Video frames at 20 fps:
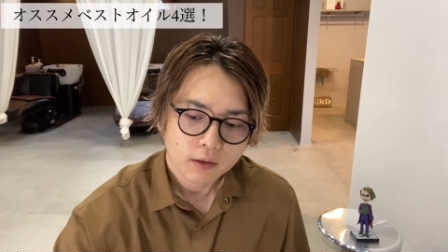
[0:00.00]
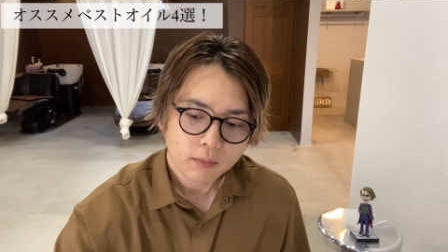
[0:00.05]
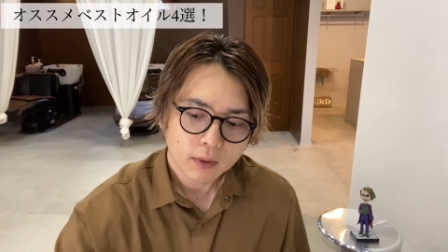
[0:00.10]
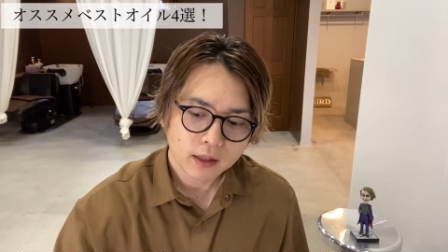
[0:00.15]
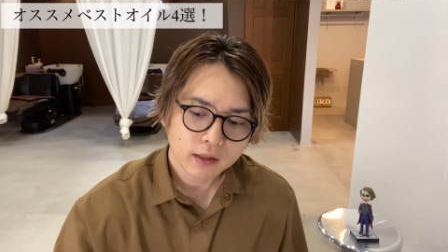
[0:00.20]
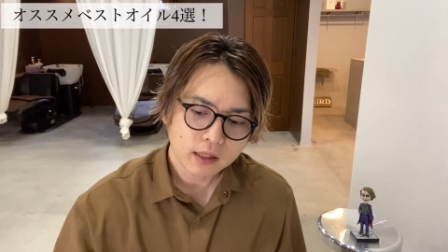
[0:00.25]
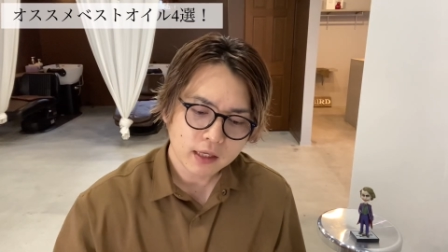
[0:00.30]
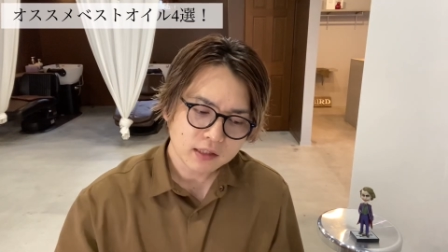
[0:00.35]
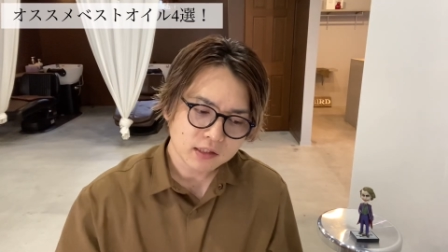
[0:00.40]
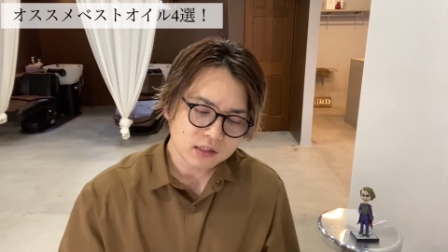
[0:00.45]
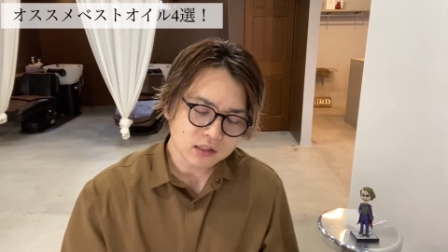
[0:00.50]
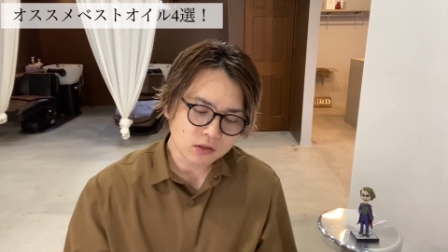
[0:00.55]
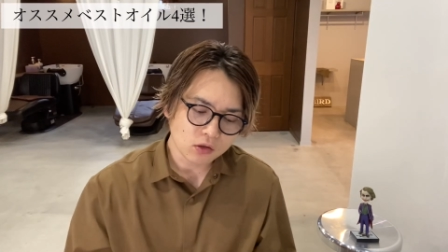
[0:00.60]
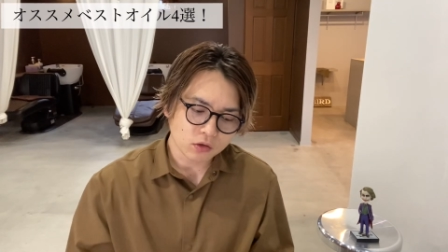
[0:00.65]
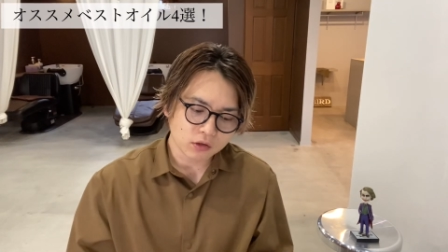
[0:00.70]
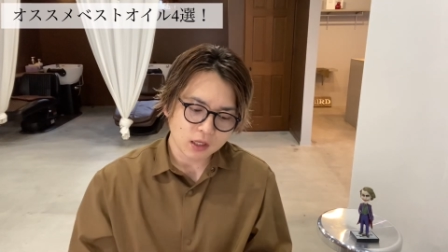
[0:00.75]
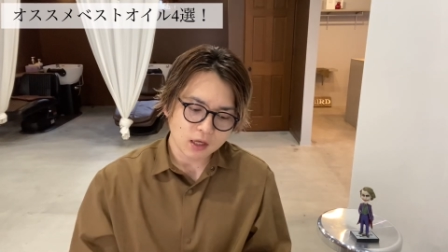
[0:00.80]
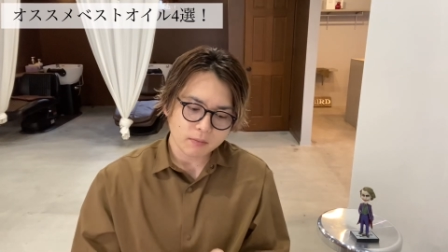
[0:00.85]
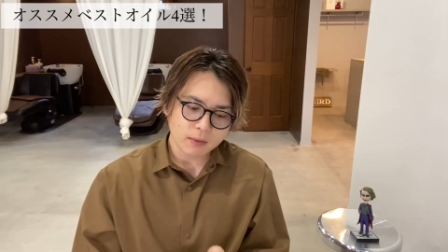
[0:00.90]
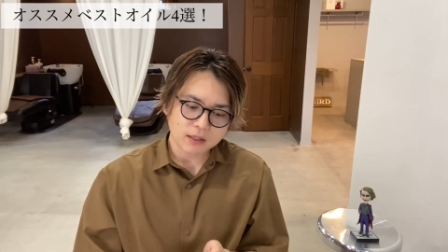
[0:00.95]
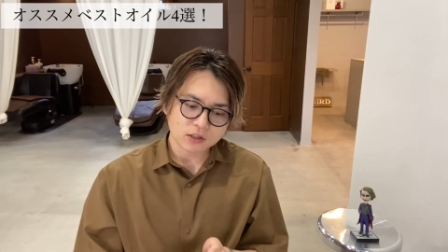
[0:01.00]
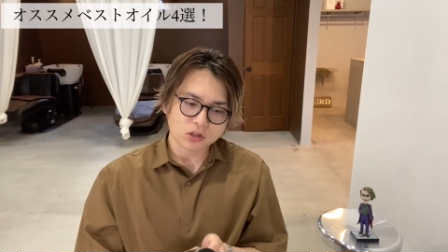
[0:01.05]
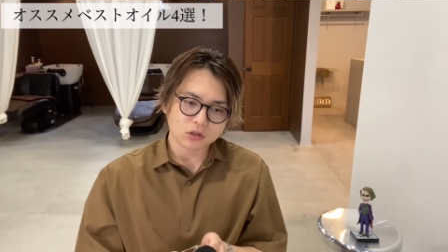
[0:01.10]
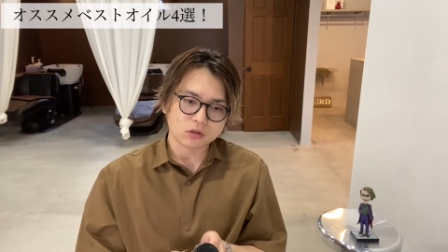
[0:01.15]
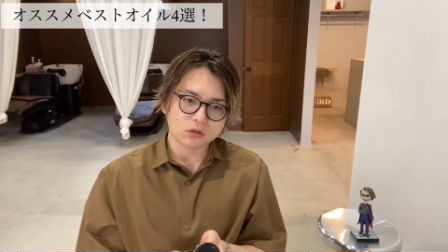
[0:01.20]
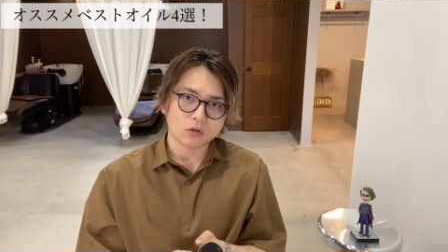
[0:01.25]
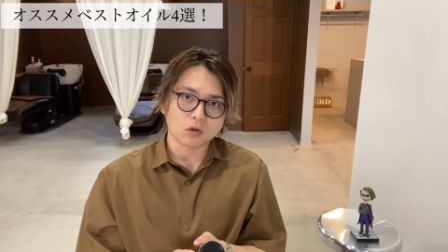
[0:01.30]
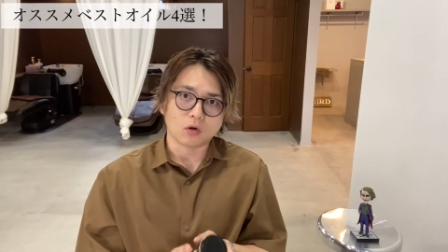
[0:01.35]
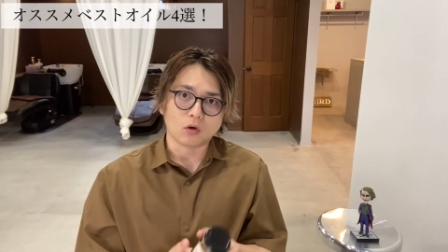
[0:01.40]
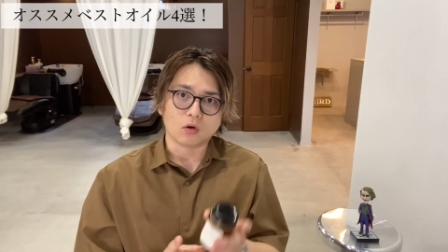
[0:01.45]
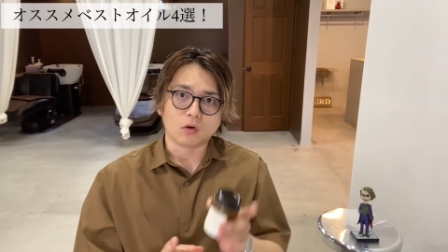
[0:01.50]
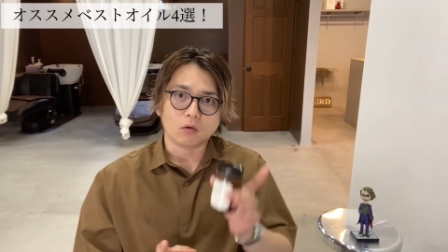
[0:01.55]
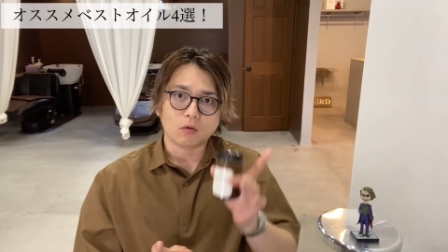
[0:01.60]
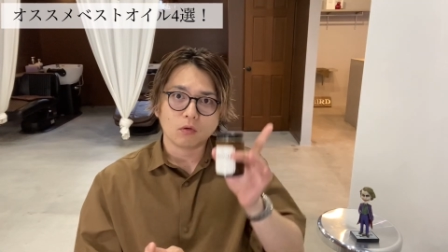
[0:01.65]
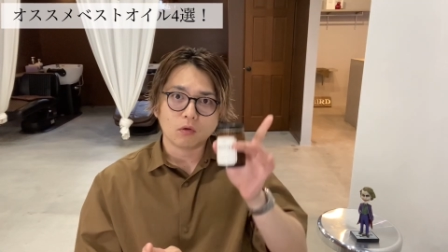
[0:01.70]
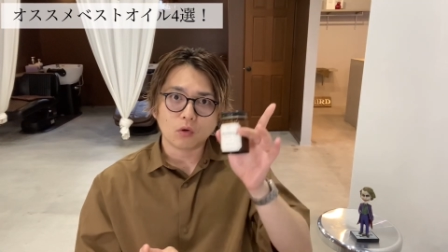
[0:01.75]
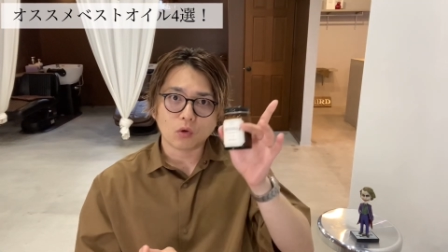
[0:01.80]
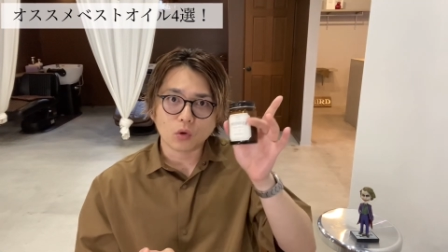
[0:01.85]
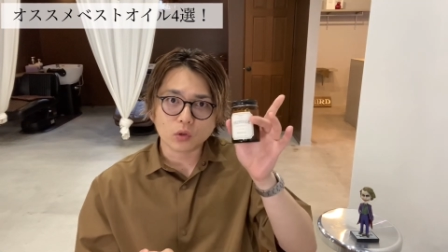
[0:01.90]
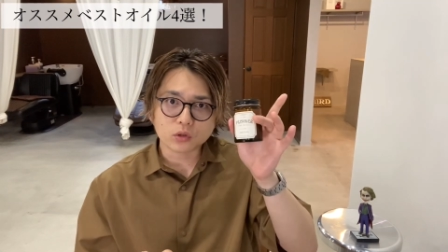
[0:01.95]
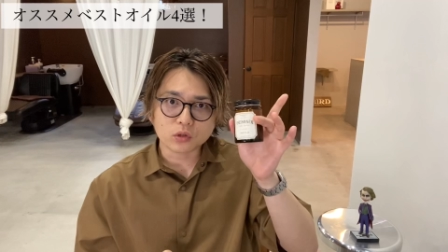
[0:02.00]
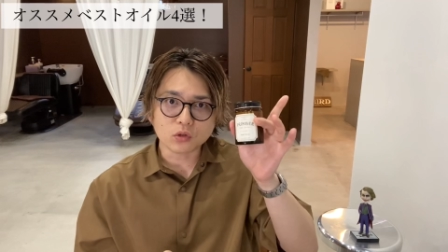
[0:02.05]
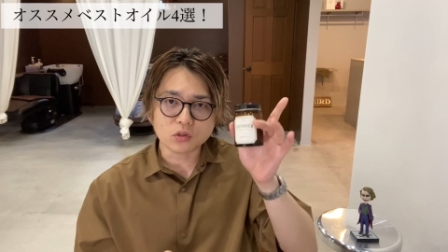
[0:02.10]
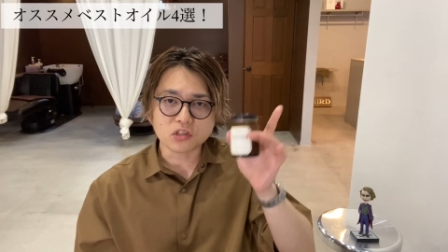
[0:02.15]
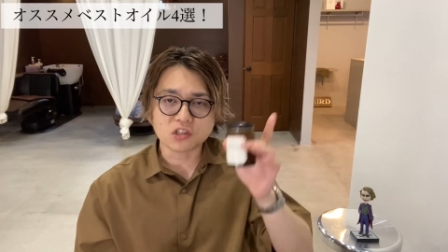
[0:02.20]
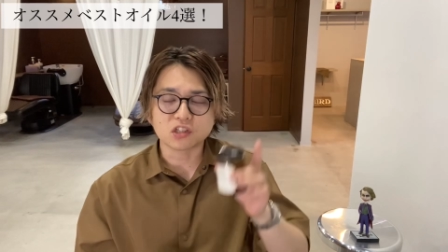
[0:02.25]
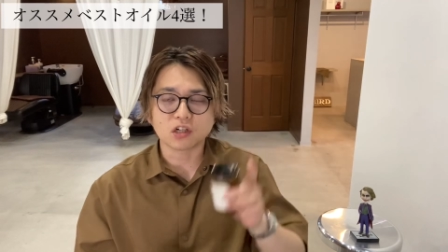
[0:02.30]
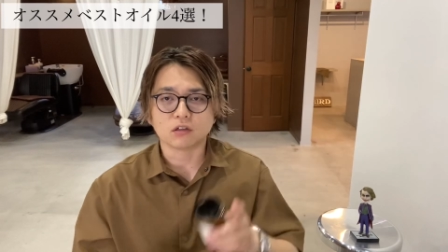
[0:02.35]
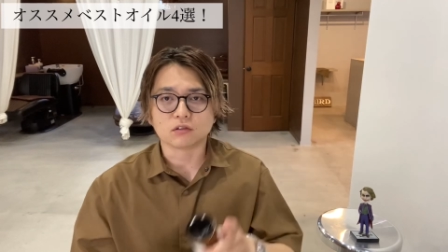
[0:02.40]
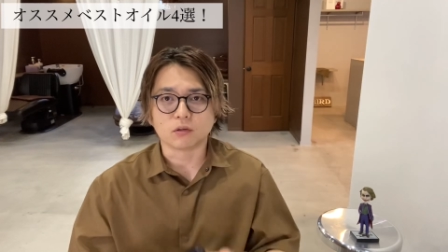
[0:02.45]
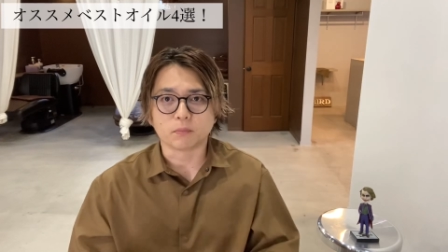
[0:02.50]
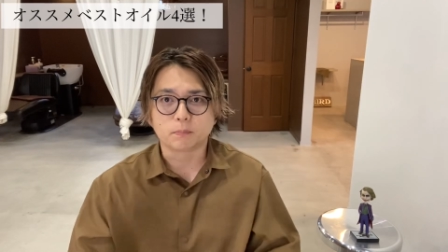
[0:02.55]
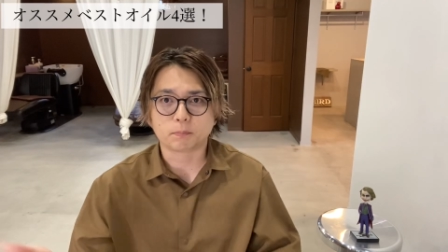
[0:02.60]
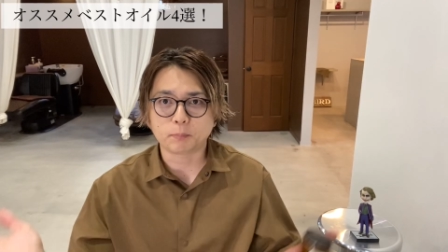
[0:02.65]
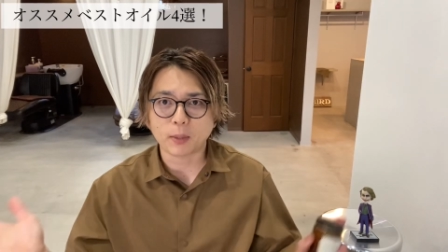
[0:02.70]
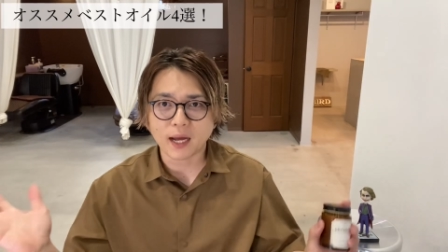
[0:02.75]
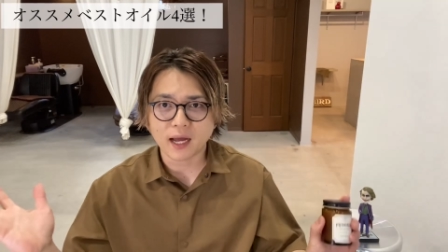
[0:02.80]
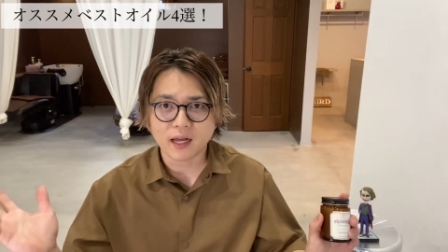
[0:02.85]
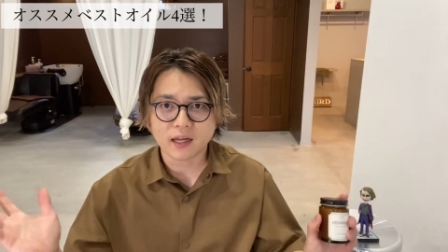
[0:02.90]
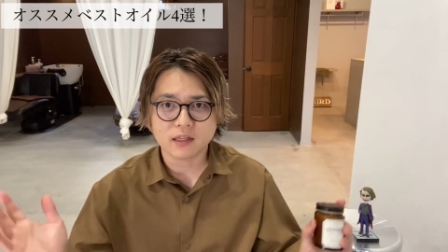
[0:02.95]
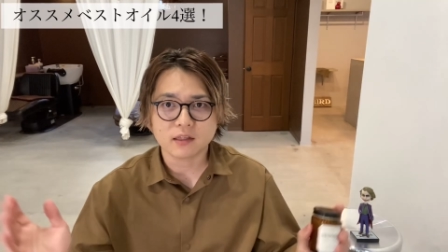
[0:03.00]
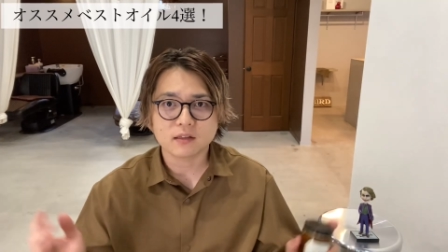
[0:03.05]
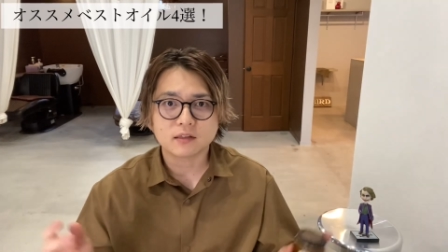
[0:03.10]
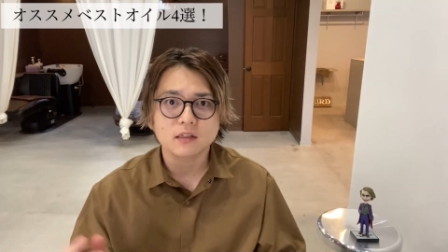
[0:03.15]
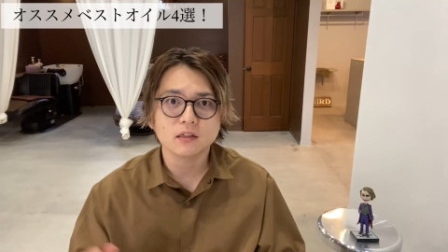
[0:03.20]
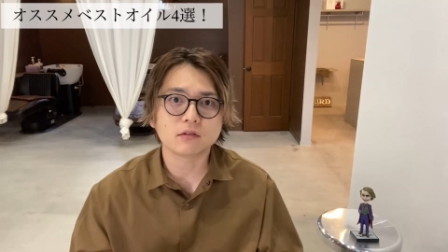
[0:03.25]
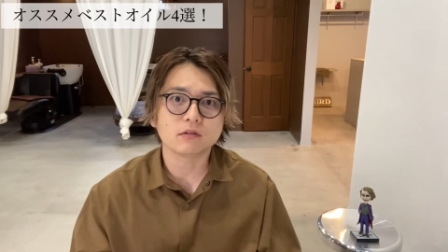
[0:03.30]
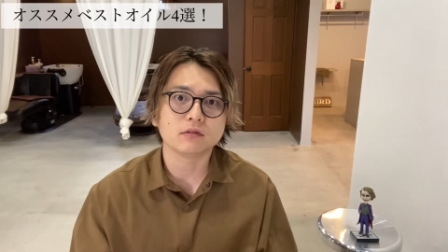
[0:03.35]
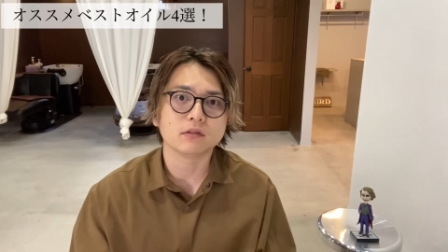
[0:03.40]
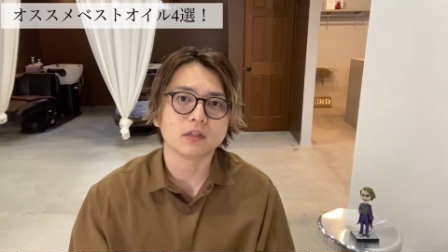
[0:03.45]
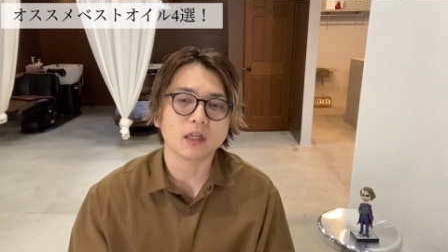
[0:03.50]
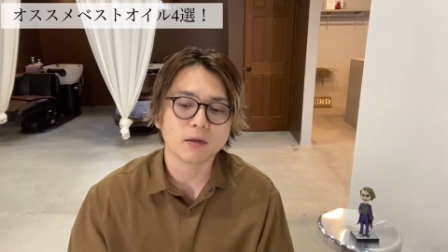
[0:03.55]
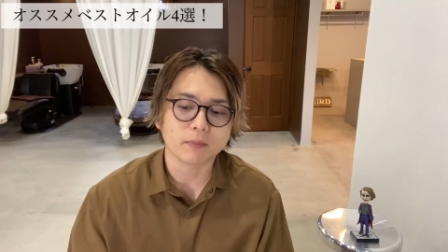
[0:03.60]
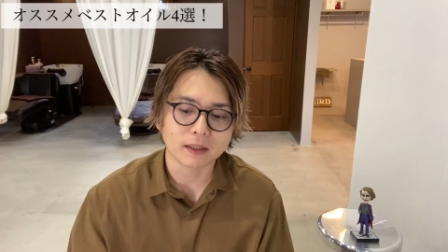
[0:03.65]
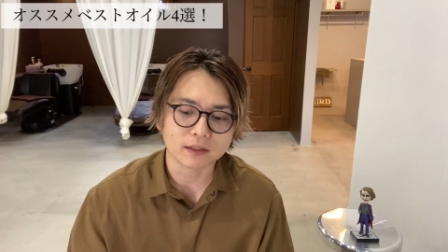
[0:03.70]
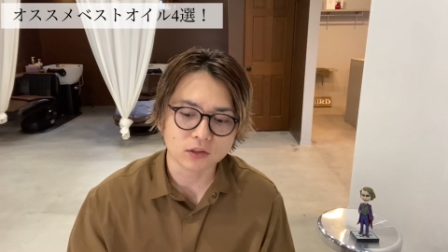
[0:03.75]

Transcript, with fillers: ですので、ちょっと落としちゃうとパーンっていくんで、